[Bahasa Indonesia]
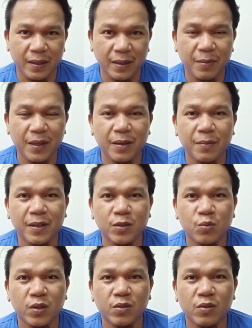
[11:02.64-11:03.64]
teman-teman
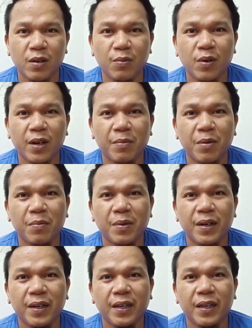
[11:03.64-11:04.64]
semua juga boleh
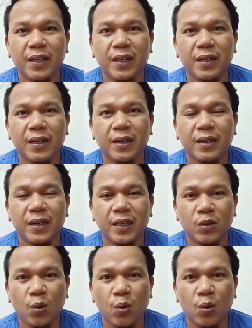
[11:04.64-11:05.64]
membeli di
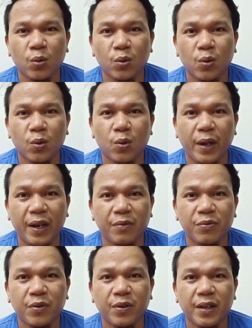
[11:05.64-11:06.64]
toko-toko
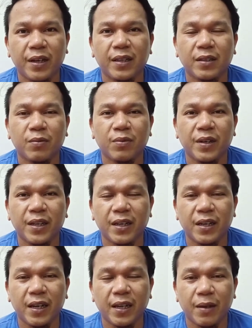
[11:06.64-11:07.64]
handphone ya ataupun di
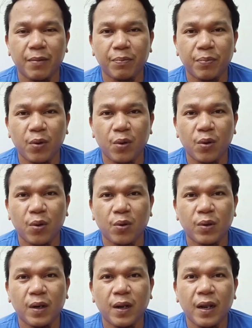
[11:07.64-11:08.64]
kedai handphone
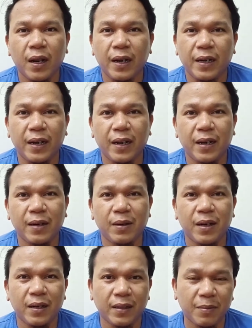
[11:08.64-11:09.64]

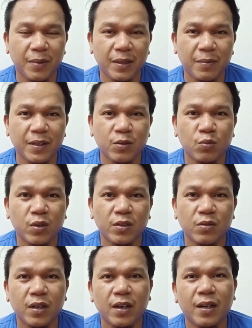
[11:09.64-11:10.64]
dan teman-teman semua
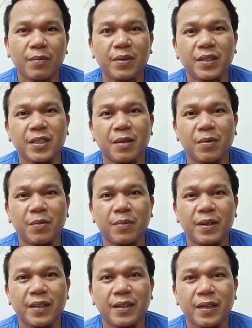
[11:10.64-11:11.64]
juga bisa
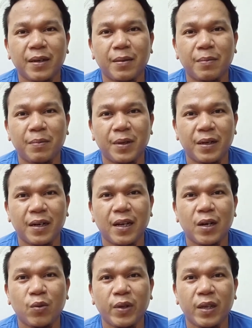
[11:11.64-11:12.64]
membelinya
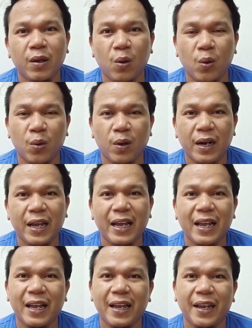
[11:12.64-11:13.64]
melalui
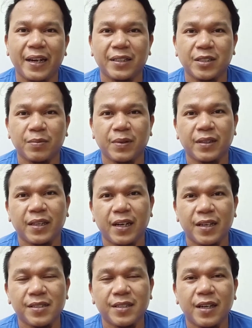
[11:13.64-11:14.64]
online seperti
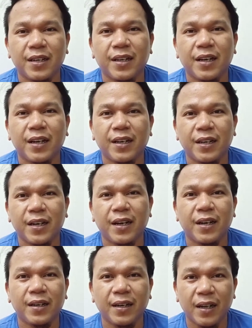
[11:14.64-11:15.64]
Lazada
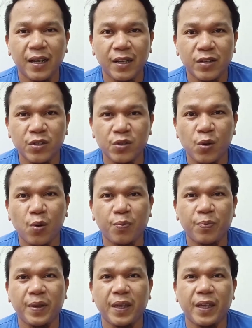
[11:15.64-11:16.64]
dan
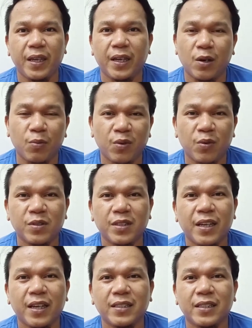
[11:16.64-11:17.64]
Shopee kalau menurut
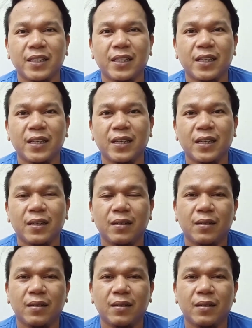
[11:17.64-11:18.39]
saya sih